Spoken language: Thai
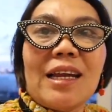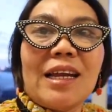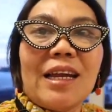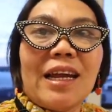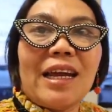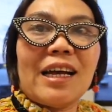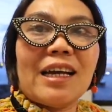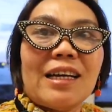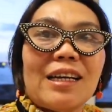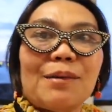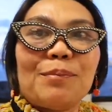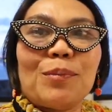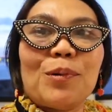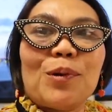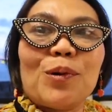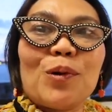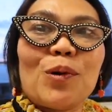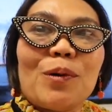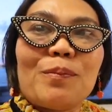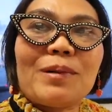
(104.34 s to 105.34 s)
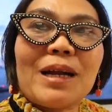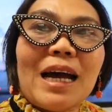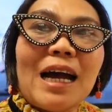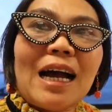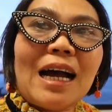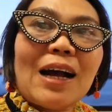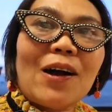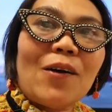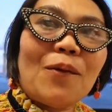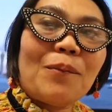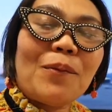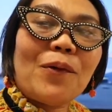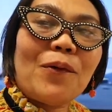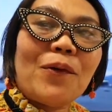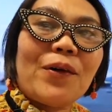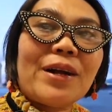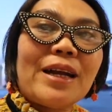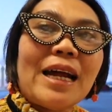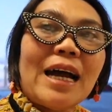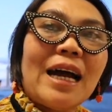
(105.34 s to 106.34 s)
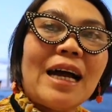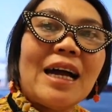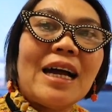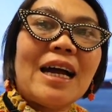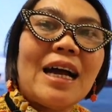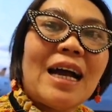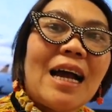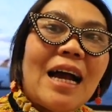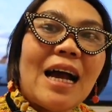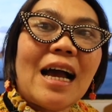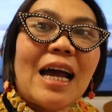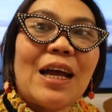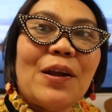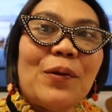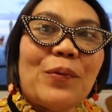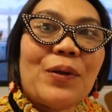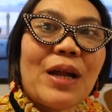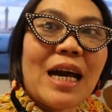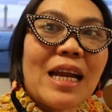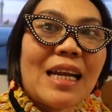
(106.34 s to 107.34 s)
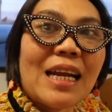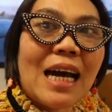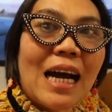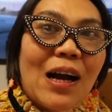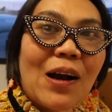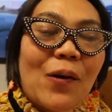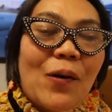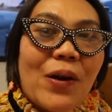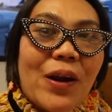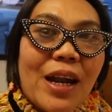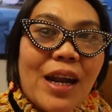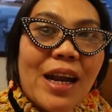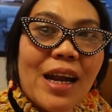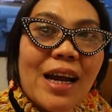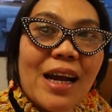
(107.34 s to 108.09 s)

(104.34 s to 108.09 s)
นี่คือผู้ร่วทางของโบ๊ทนะ ให้ดูด้านหลังบน